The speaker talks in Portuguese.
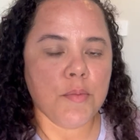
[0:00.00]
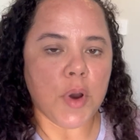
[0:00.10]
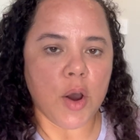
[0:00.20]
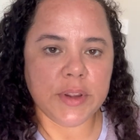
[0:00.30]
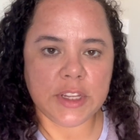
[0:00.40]

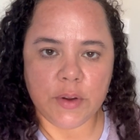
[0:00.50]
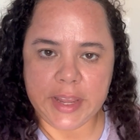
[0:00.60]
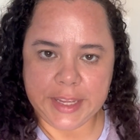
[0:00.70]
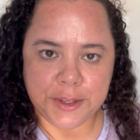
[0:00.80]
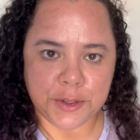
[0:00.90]
Bom, então
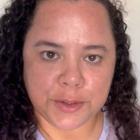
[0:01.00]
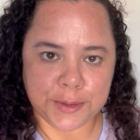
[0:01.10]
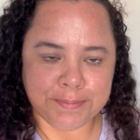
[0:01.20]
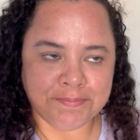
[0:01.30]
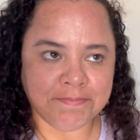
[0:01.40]
é
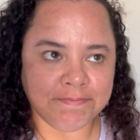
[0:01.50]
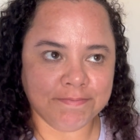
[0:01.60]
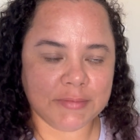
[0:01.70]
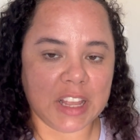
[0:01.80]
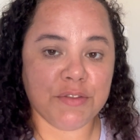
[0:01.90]
isso.
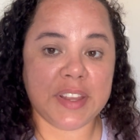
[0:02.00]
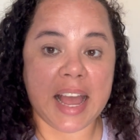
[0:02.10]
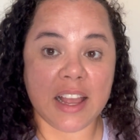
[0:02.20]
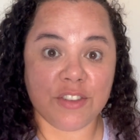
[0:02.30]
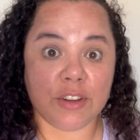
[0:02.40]
A
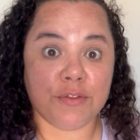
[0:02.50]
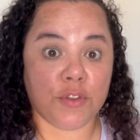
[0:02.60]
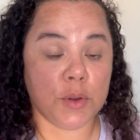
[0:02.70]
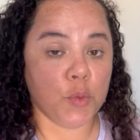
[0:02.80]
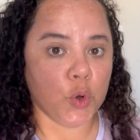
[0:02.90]
viagem
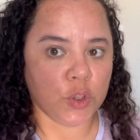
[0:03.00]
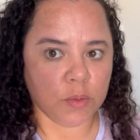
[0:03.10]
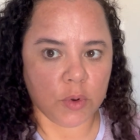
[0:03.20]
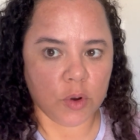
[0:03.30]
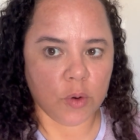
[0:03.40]
foi
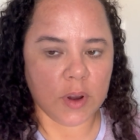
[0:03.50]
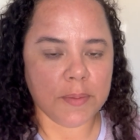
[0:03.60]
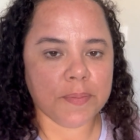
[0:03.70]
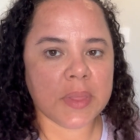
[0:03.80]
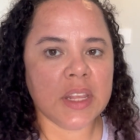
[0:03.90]
muito boa.
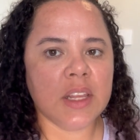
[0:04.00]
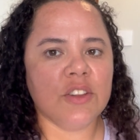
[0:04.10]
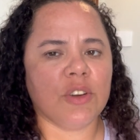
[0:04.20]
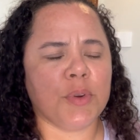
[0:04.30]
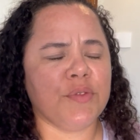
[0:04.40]
A
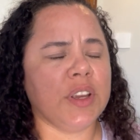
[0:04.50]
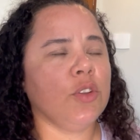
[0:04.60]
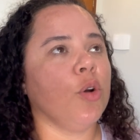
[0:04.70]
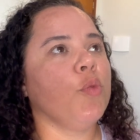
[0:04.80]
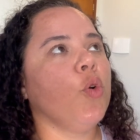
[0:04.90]
gente
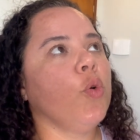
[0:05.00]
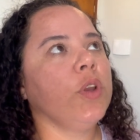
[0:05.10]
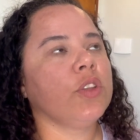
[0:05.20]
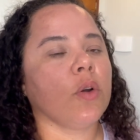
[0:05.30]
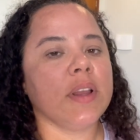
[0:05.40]
aproveitou
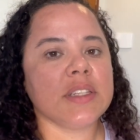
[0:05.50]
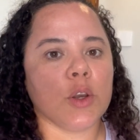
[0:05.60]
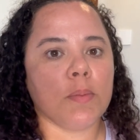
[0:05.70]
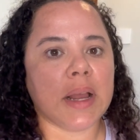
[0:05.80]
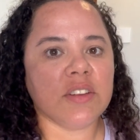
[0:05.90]
muito,
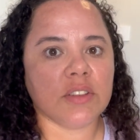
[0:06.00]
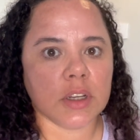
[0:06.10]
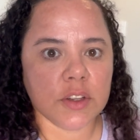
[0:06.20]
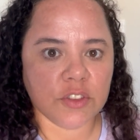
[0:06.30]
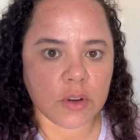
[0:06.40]
conheceu
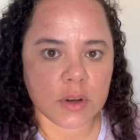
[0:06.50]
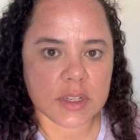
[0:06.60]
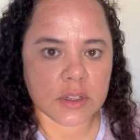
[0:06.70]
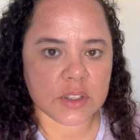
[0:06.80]
bastante coisa do